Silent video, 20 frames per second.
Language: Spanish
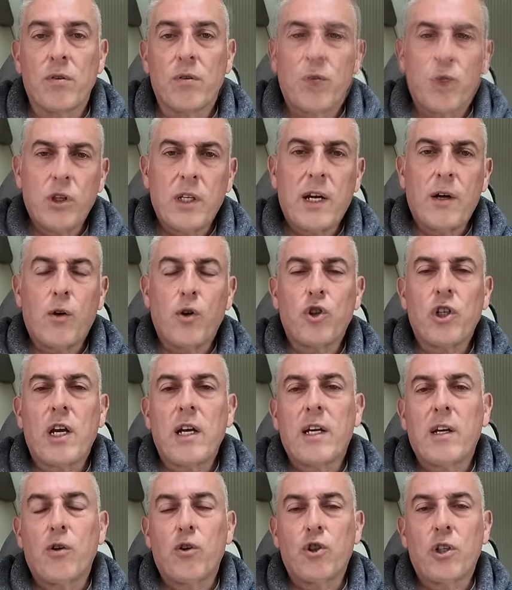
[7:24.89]
Otra
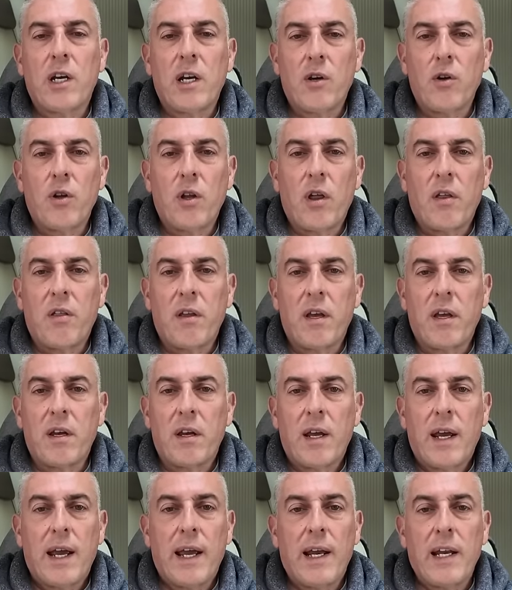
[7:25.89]
cosa que os quiero
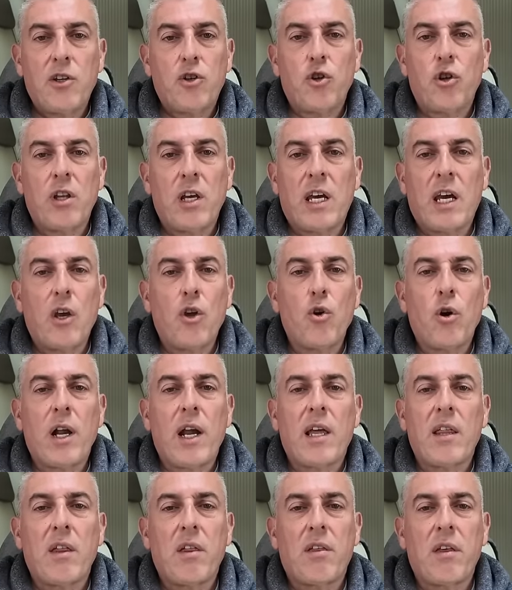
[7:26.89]
decir, el hecho de que yo
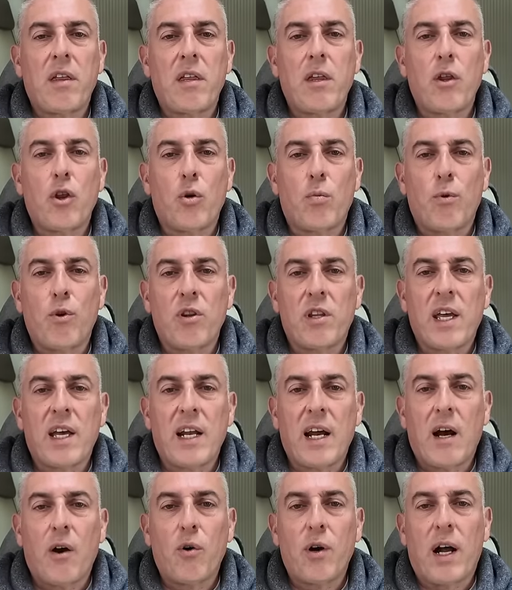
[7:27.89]
haya decidido montar
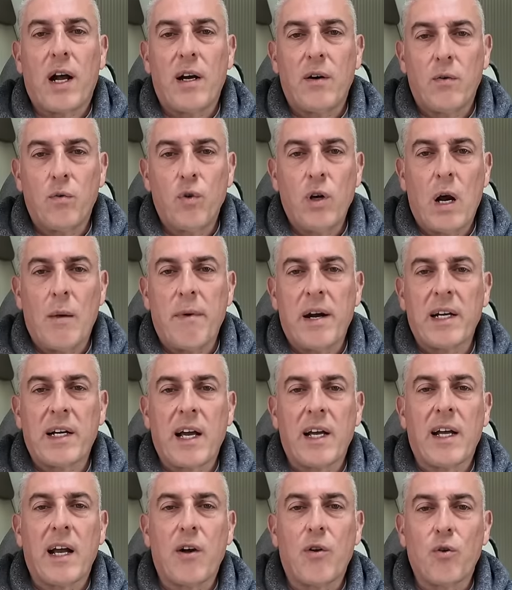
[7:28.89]
ahora una
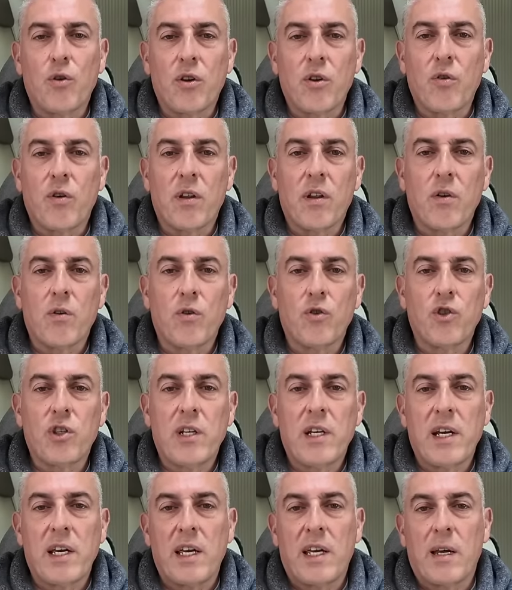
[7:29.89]
marca que a continuación os
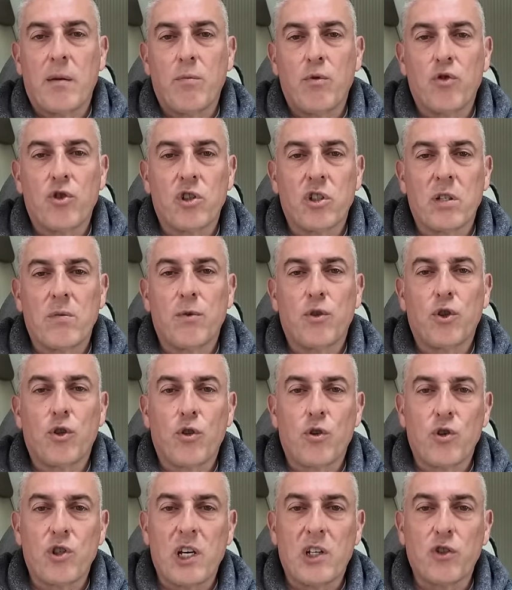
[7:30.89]
diré y que muchos de
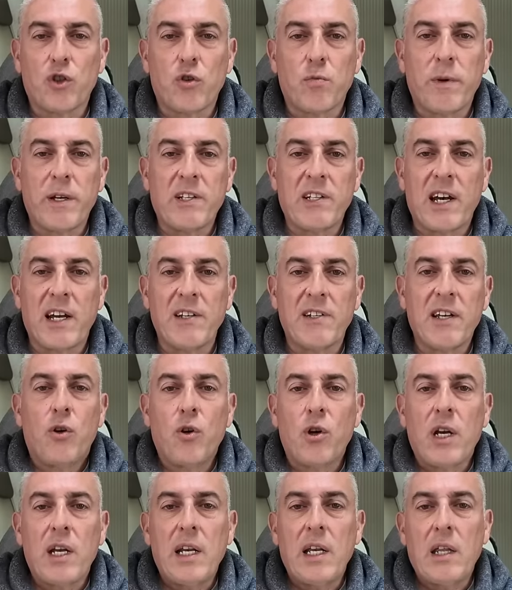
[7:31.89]
vosotros ya sospecháis,
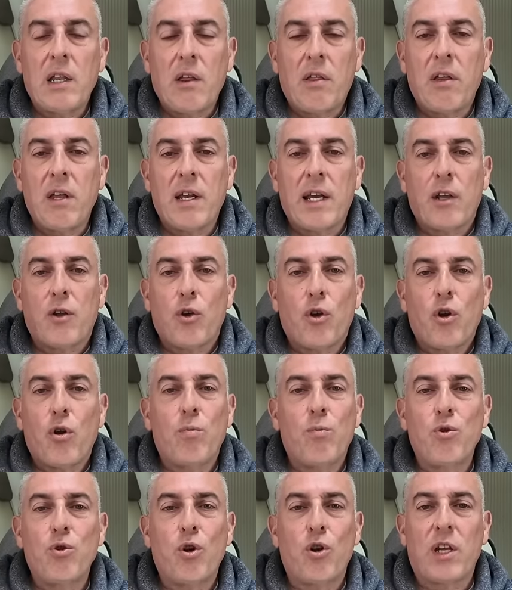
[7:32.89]
no quiere decir que todo el
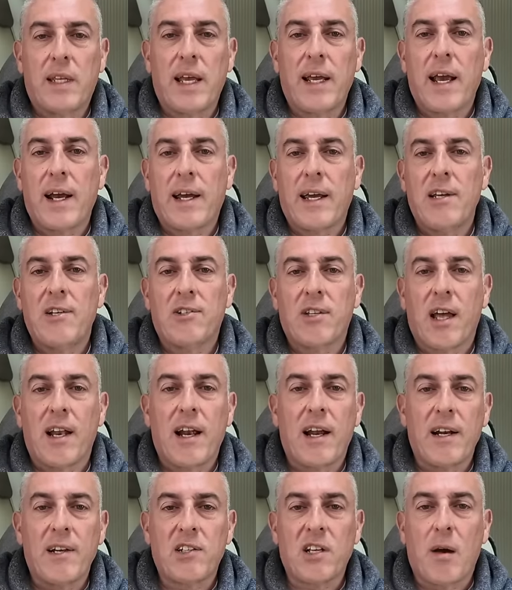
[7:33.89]
mundo tenga que
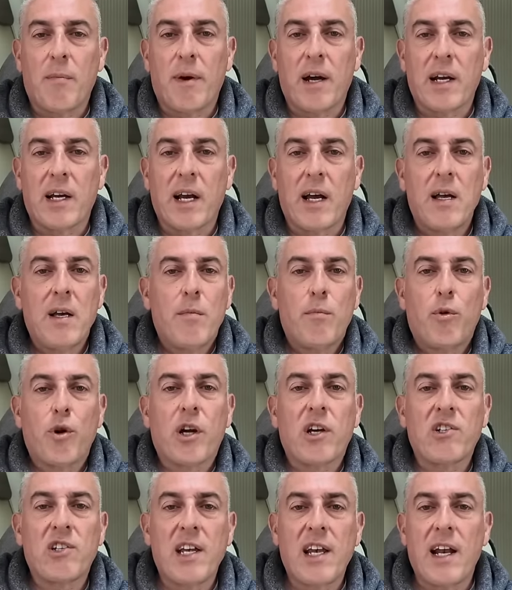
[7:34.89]
instalar esa marca
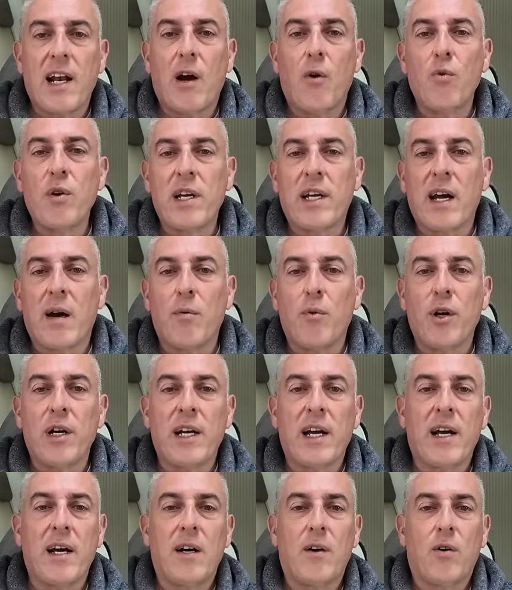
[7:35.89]
porque sea la única
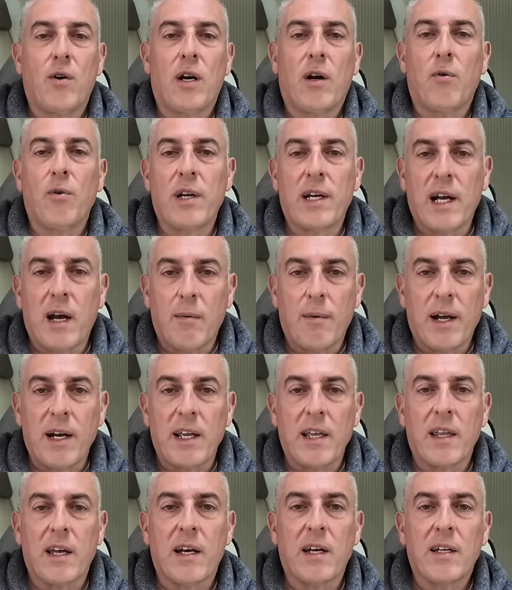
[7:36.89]
buena o la única
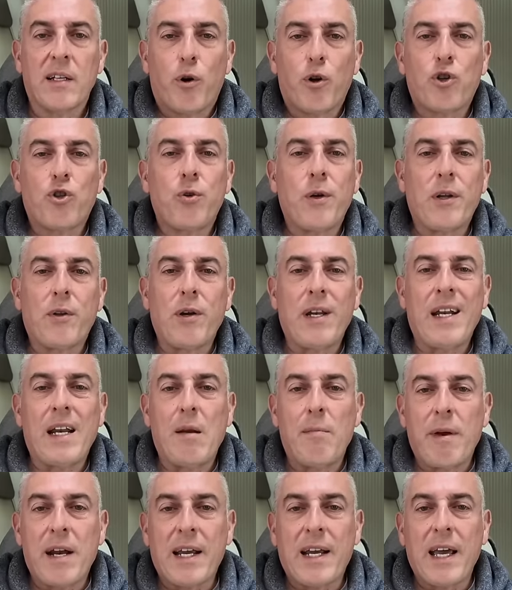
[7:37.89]
válida. Por suerte en
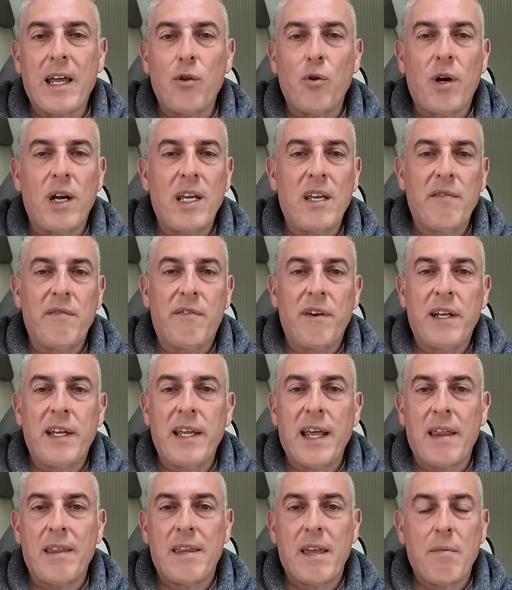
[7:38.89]
el mercado hay
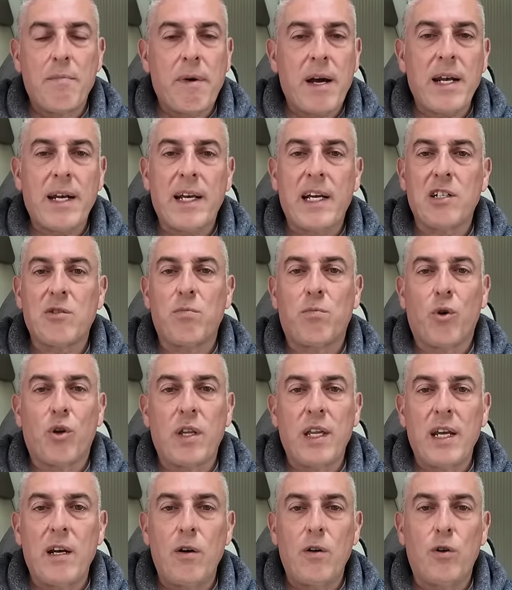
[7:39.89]
infinidad de marcas,
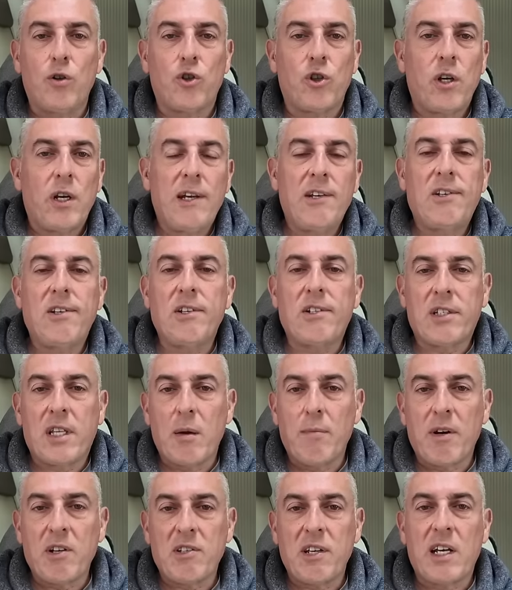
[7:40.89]
modelos y
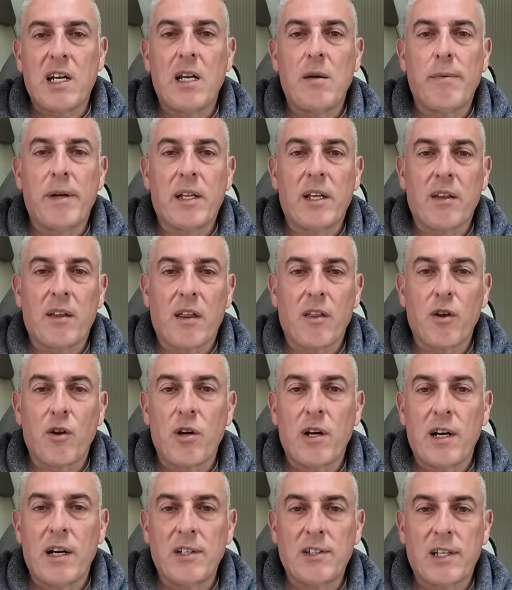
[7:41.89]
sistemas de
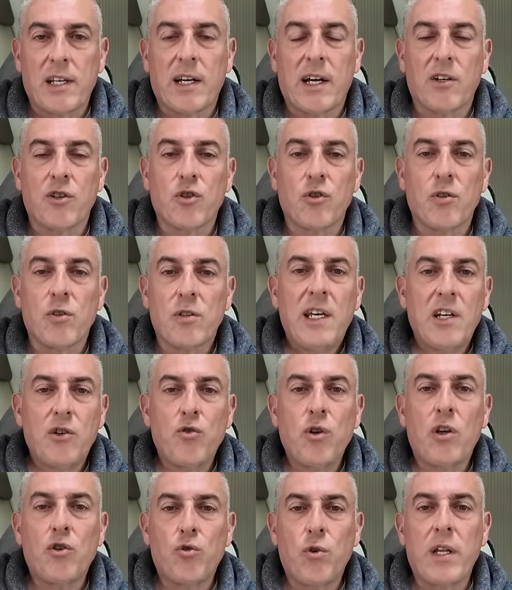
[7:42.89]
climatización en este caso. Y
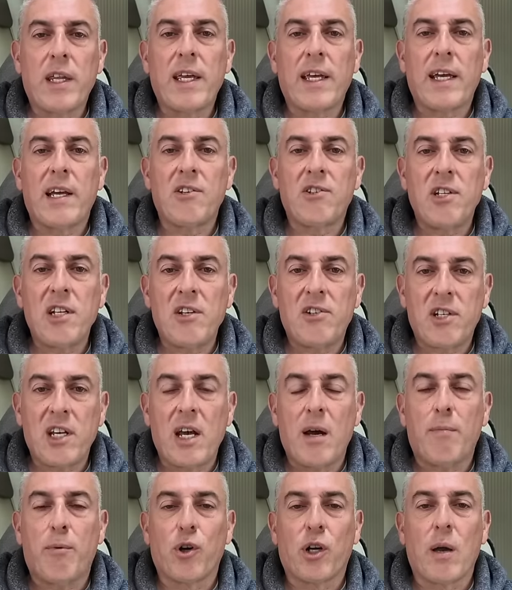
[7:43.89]
es una suerte que así
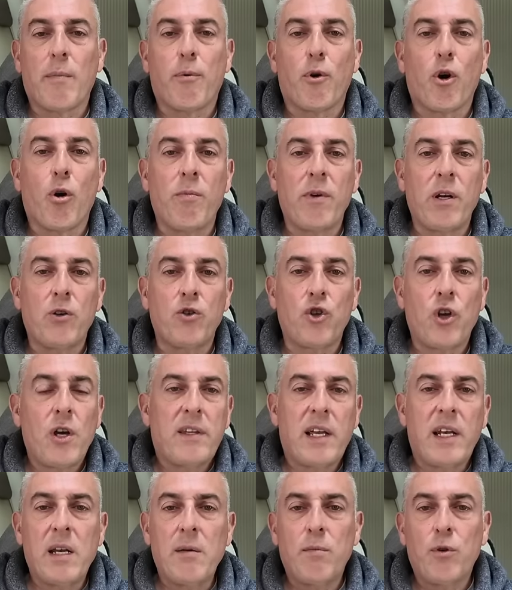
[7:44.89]
sea porque por lo menos
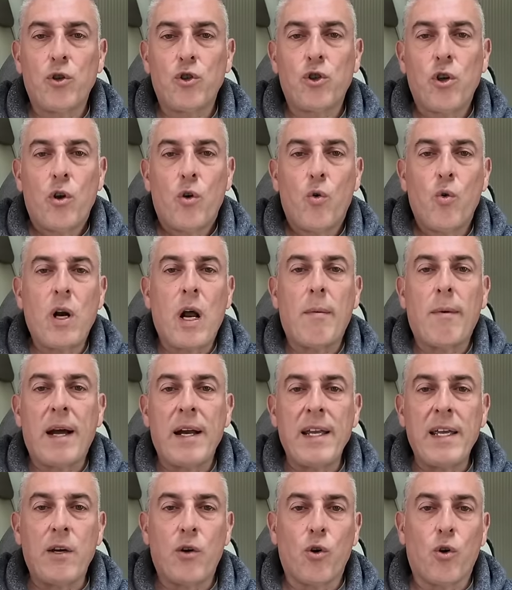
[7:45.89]
tenemos un
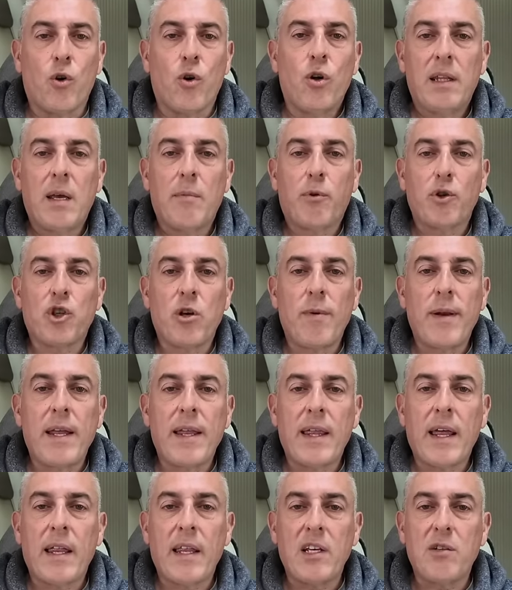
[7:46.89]
abanico de
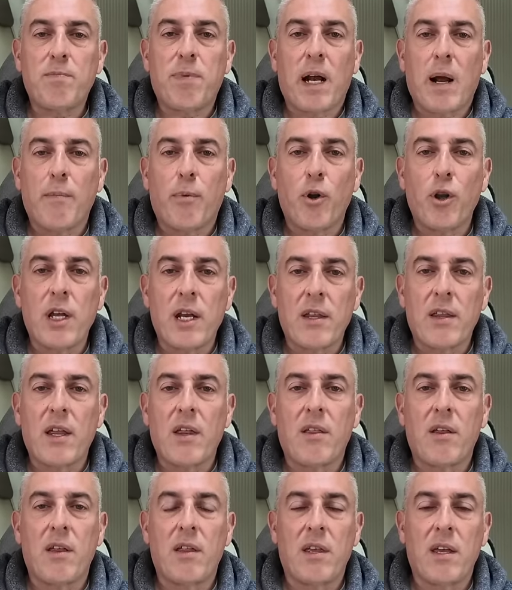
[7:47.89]
posibilidades para poder
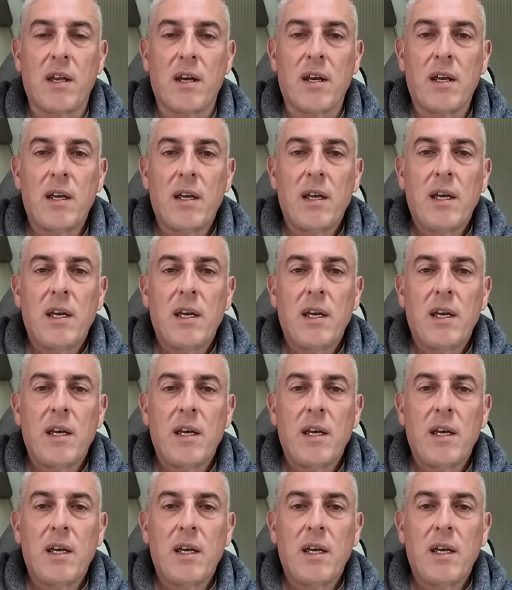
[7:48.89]
decidir.